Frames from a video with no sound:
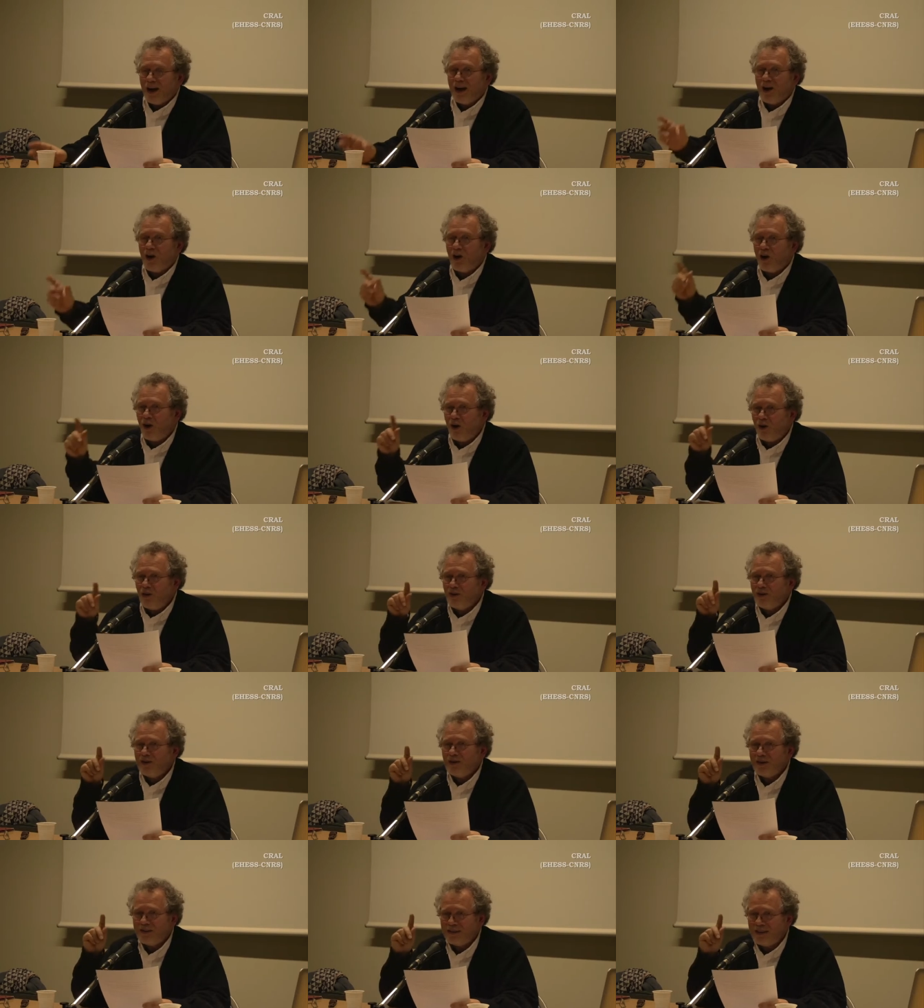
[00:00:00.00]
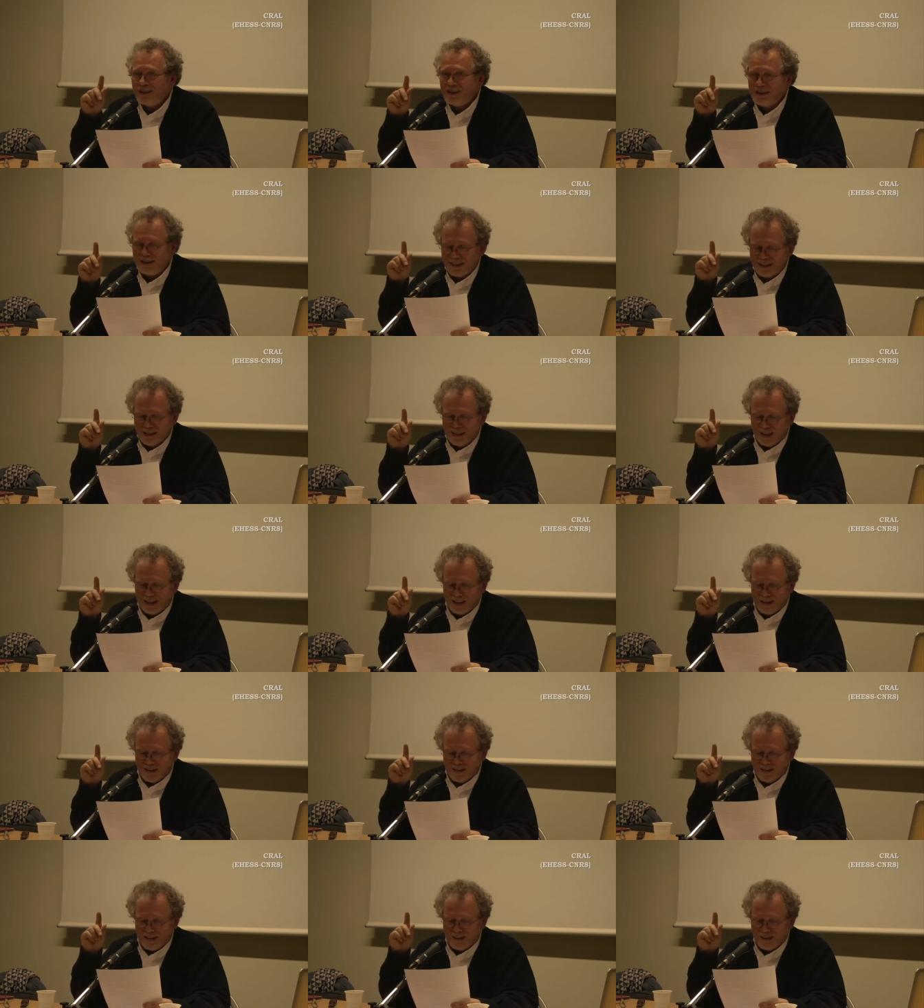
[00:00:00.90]
Rendre, dit-il,
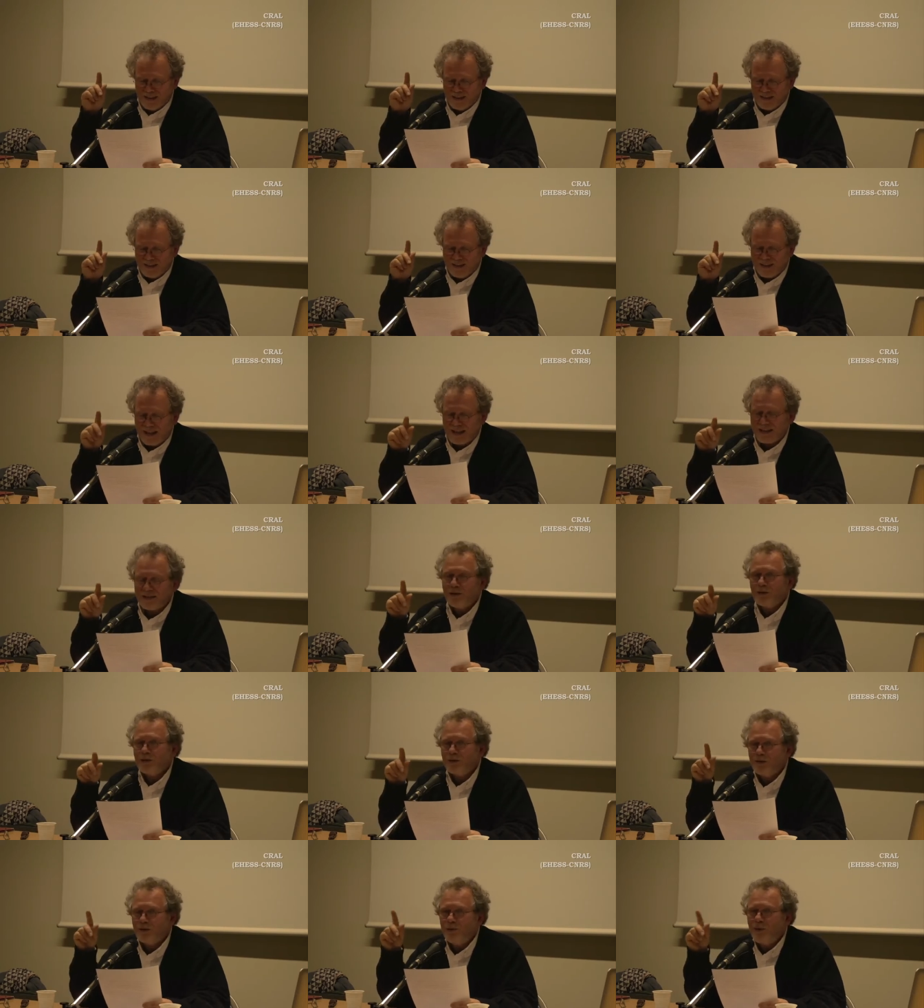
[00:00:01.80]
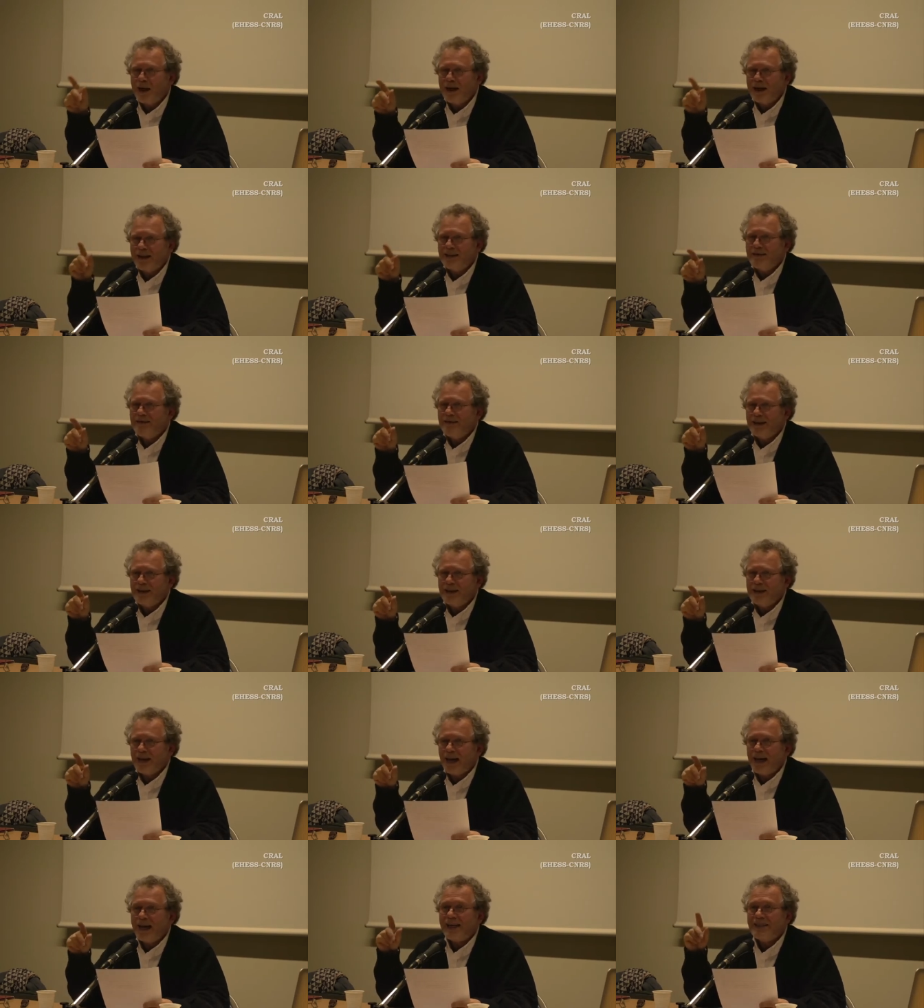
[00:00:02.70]
sa
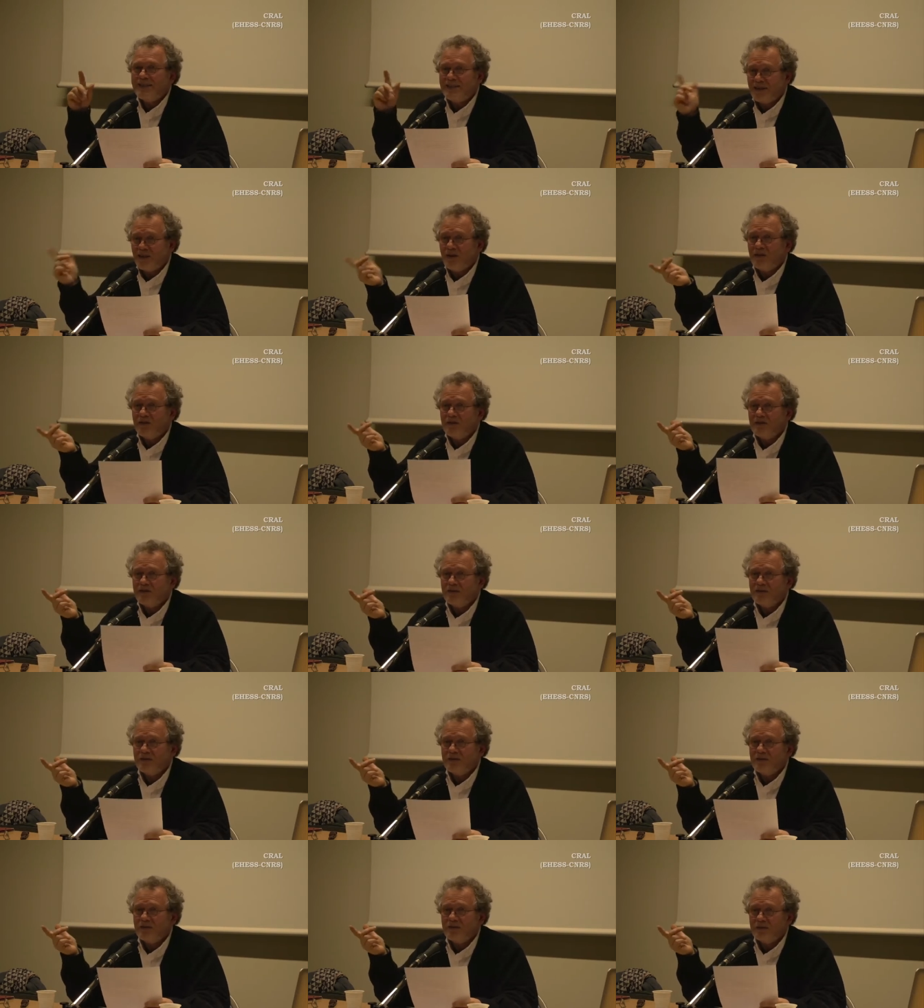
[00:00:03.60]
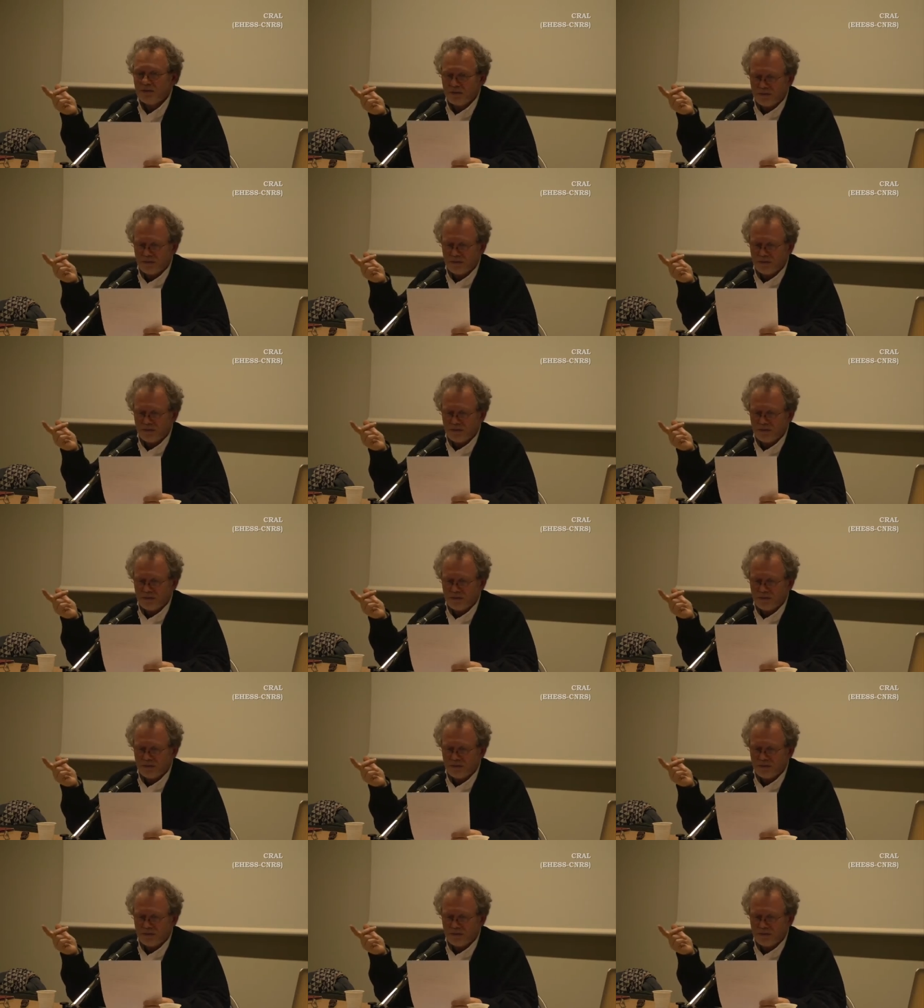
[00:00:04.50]
sensualité à la science